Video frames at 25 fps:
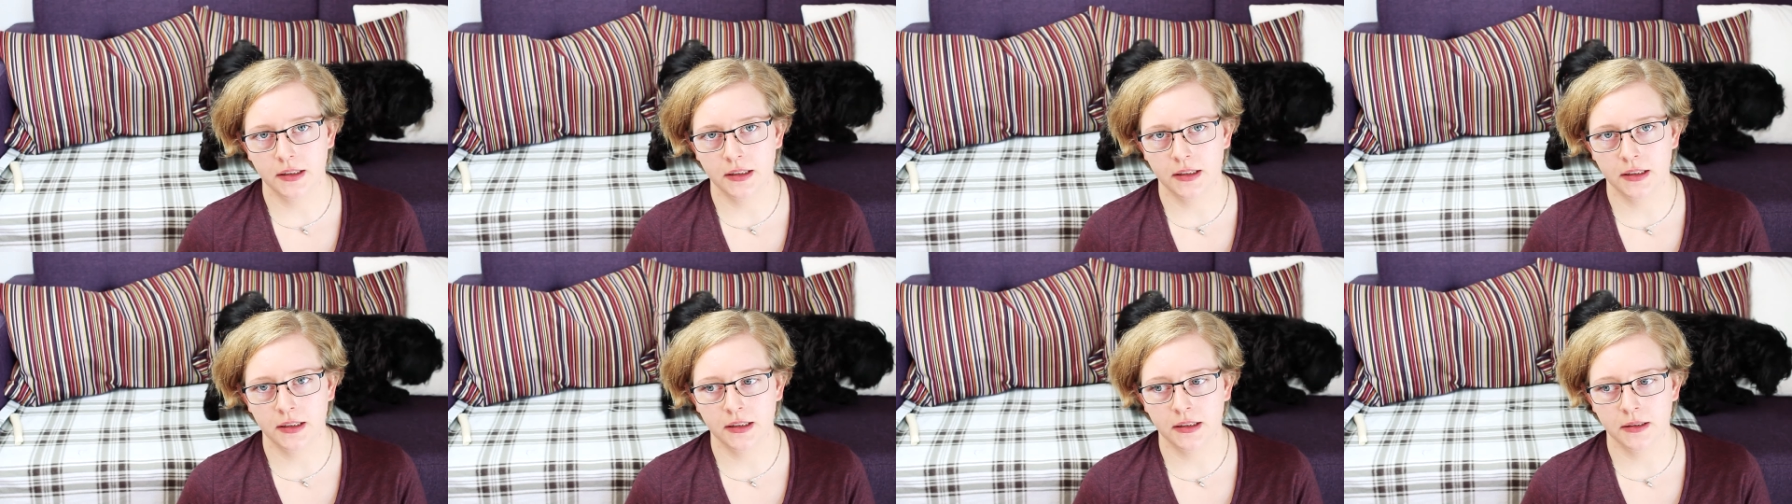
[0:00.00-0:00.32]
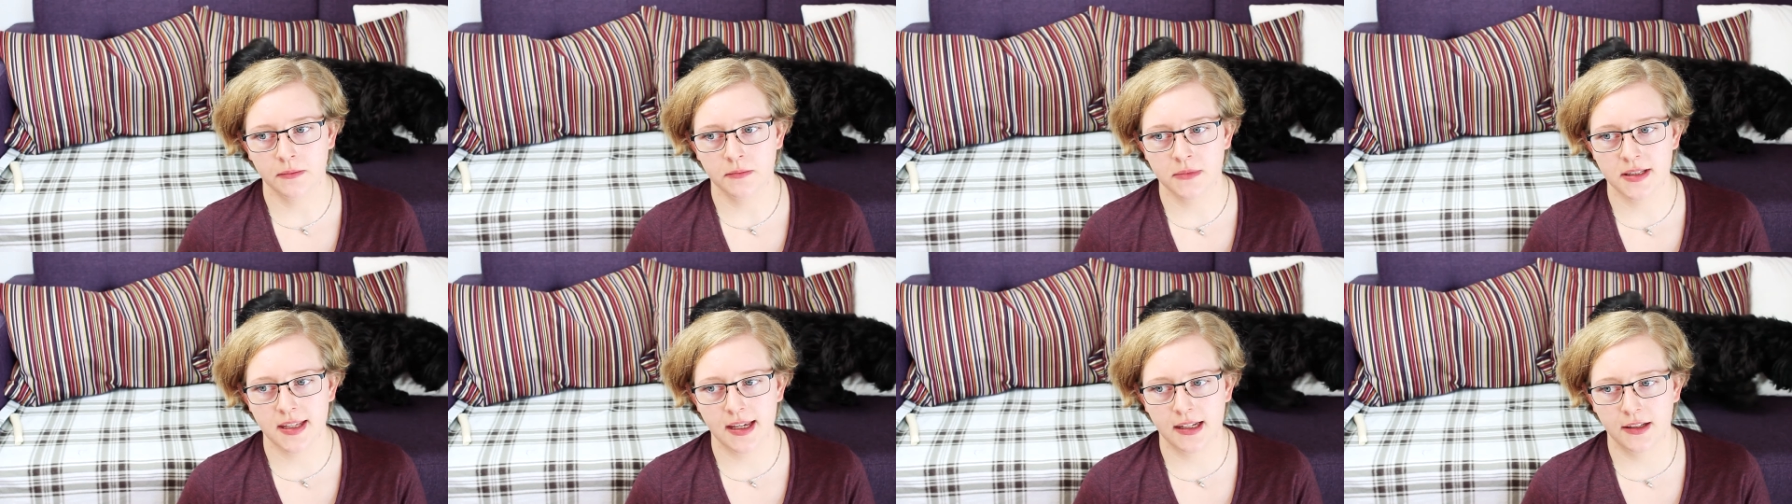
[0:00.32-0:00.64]

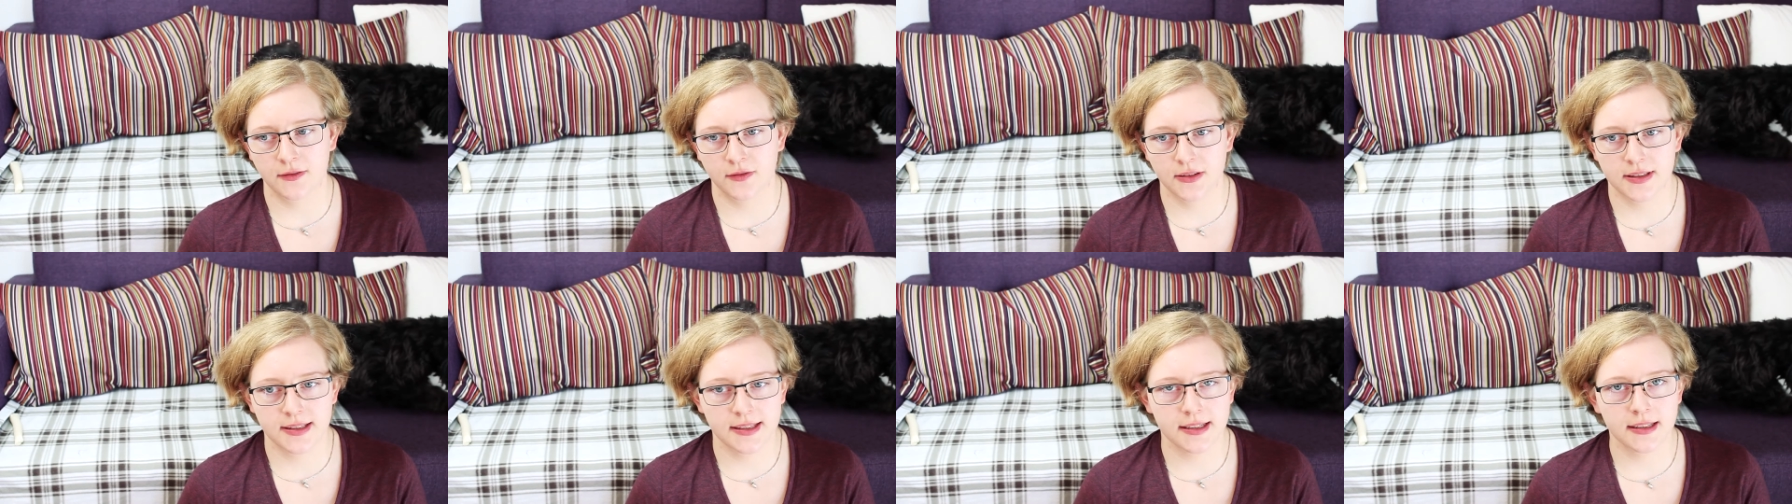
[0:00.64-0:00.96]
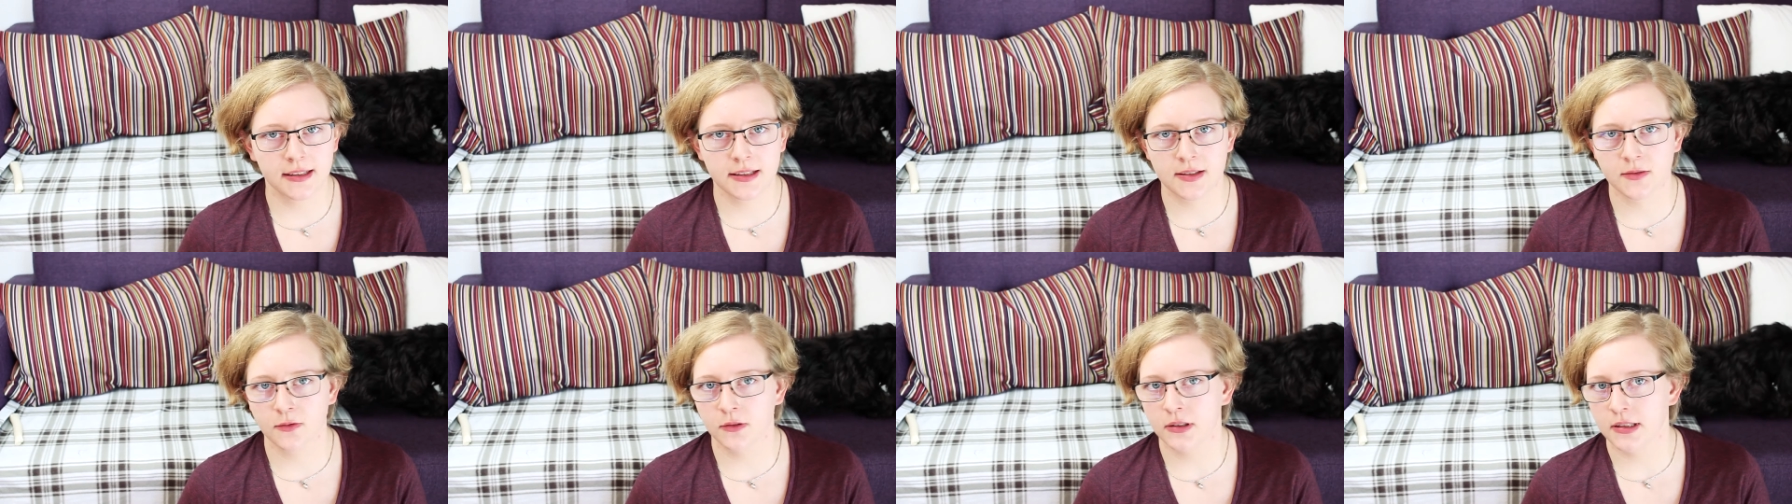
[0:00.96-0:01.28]
die ähm,
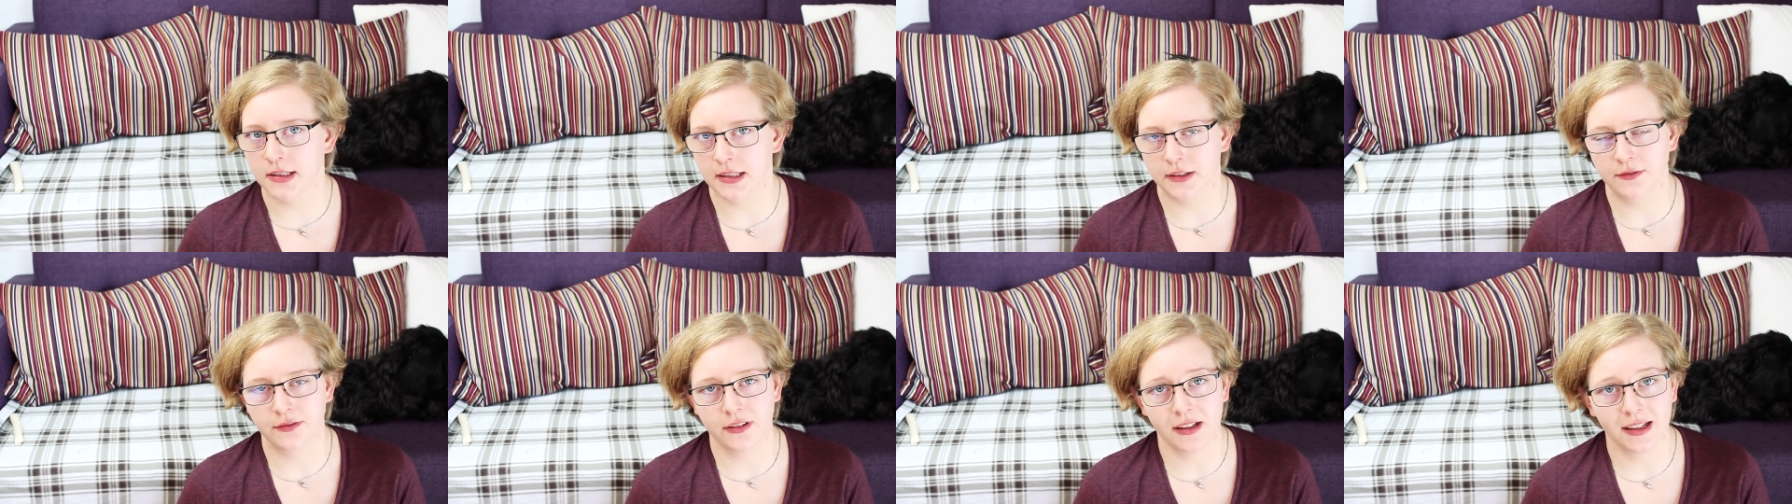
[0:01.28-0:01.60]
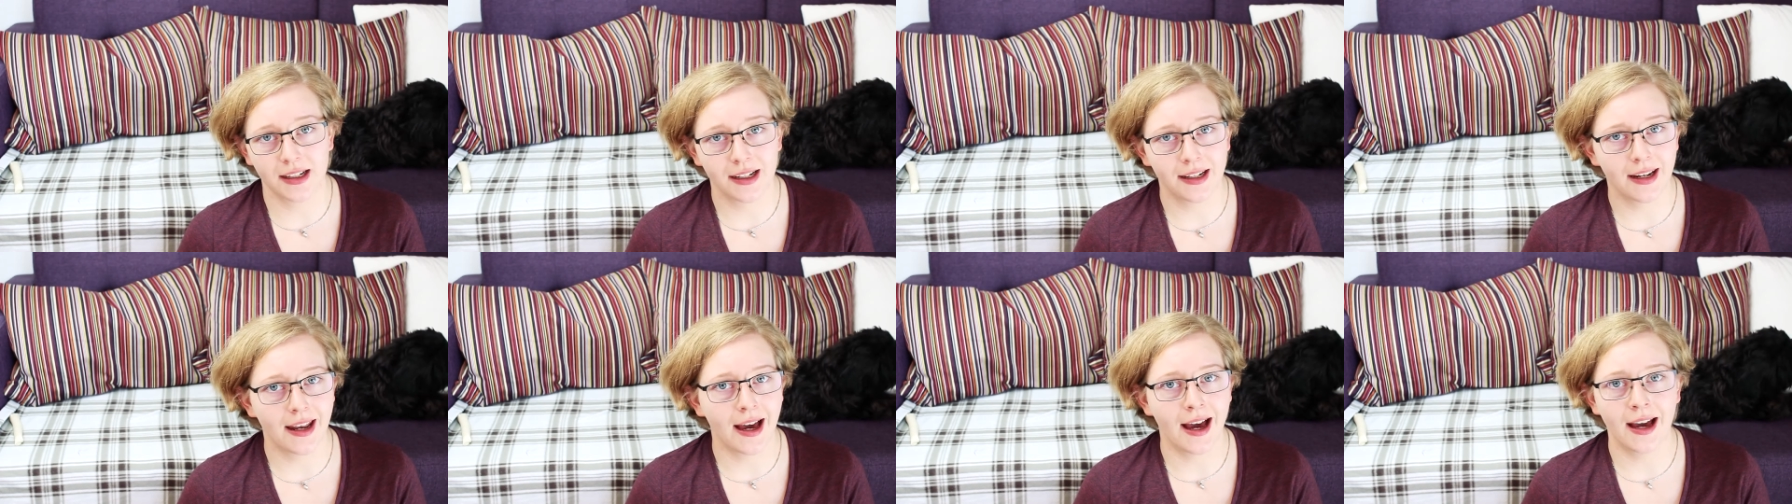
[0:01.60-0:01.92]
zertifiziert ist, wo das
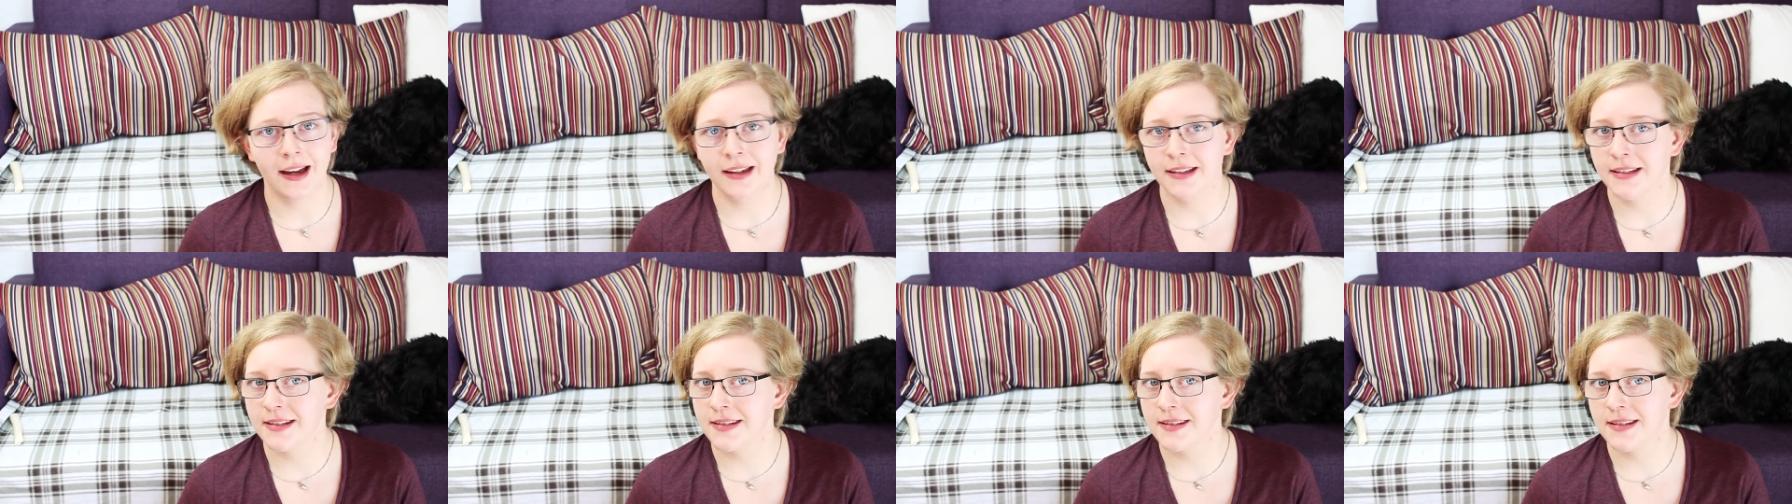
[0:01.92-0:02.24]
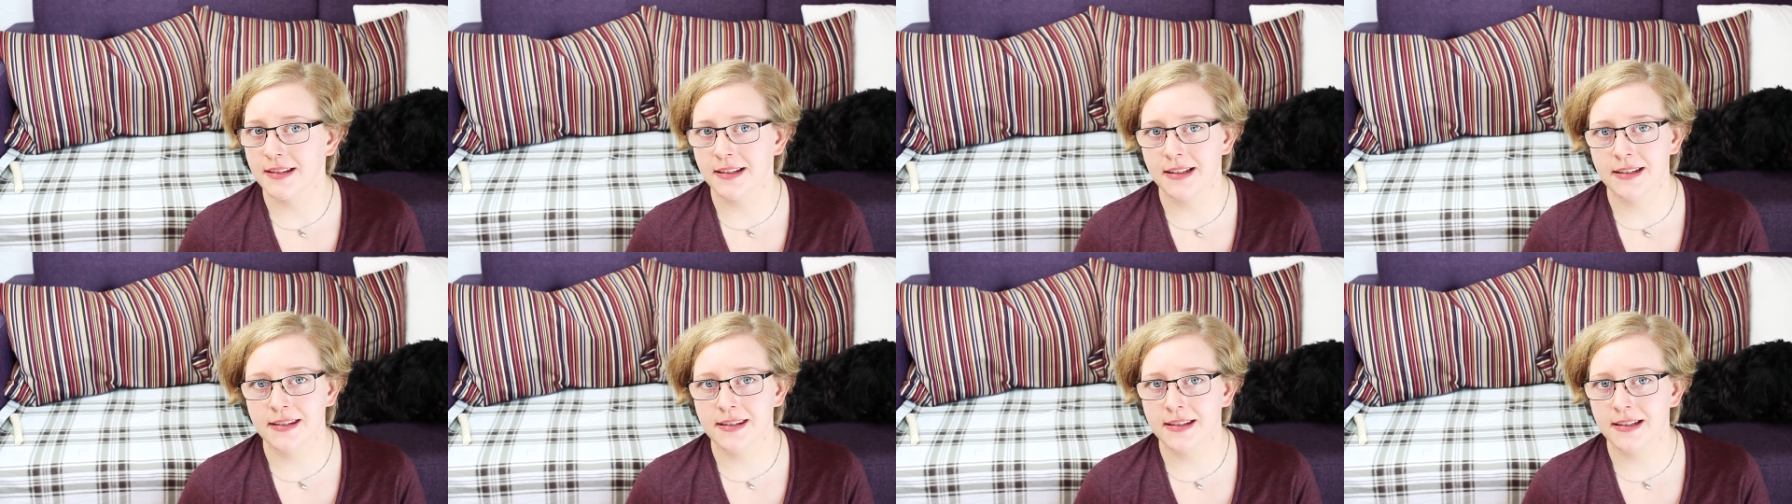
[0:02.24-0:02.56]
einfach klar ist,